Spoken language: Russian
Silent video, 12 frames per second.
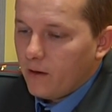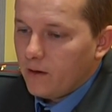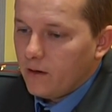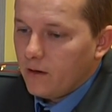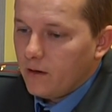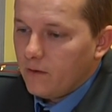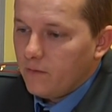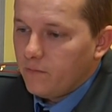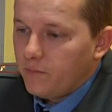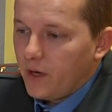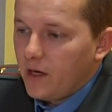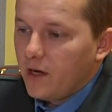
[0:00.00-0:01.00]
э,
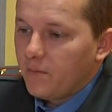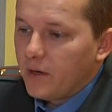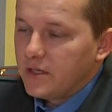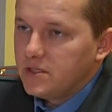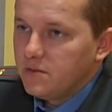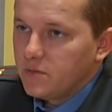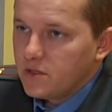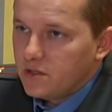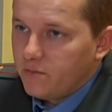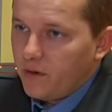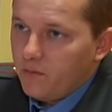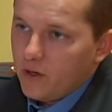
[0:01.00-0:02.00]
при необходимости
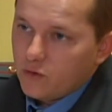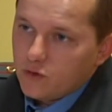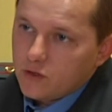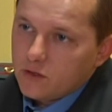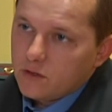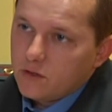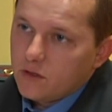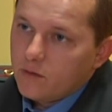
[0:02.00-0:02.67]
прибегнуть э,